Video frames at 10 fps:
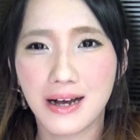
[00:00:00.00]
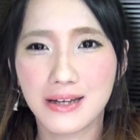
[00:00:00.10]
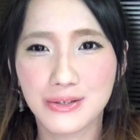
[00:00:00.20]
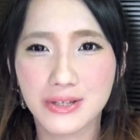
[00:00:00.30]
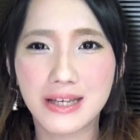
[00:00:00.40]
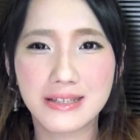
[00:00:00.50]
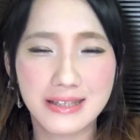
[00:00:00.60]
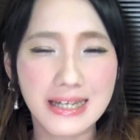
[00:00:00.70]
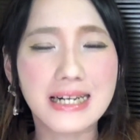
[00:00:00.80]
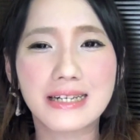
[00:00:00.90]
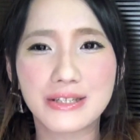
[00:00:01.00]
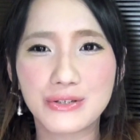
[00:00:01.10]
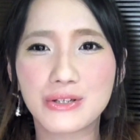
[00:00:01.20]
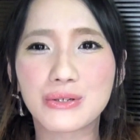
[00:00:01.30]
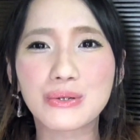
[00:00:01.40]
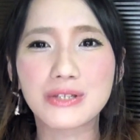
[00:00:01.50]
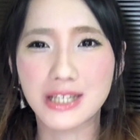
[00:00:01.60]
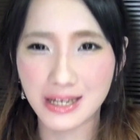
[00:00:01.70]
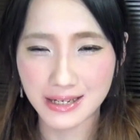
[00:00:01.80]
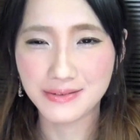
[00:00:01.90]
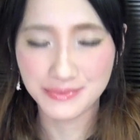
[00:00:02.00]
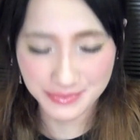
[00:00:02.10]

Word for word: 元気な感じを残して、